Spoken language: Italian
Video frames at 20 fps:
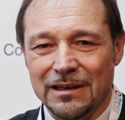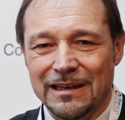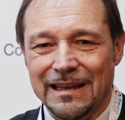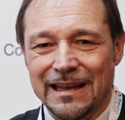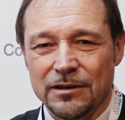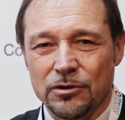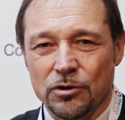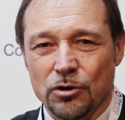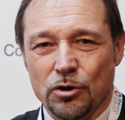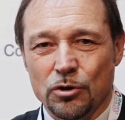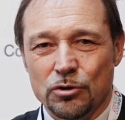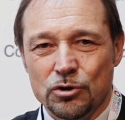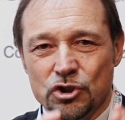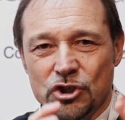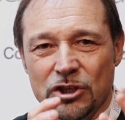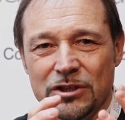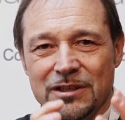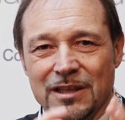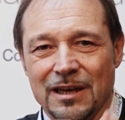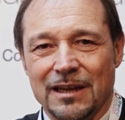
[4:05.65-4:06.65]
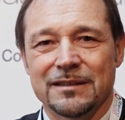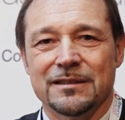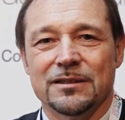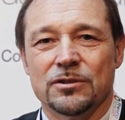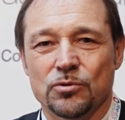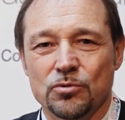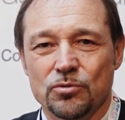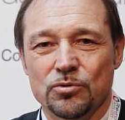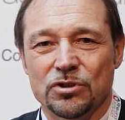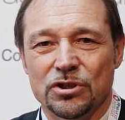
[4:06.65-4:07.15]
li hanno concentrati
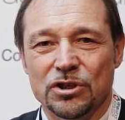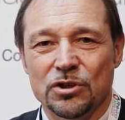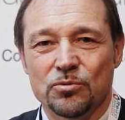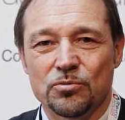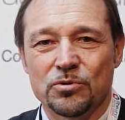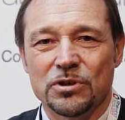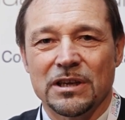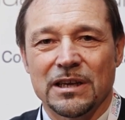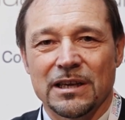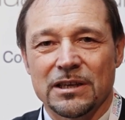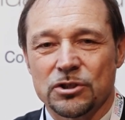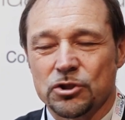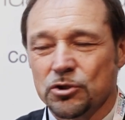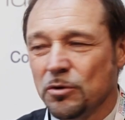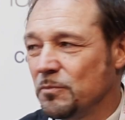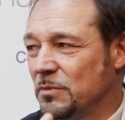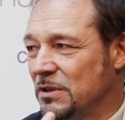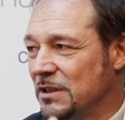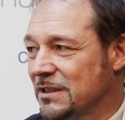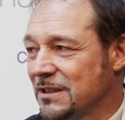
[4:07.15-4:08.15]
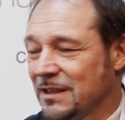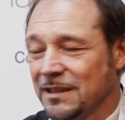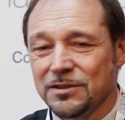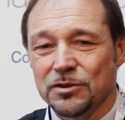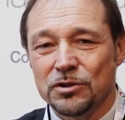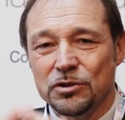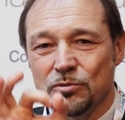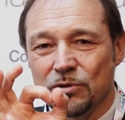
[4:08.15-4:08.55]
tutti in un'unica somministrazione,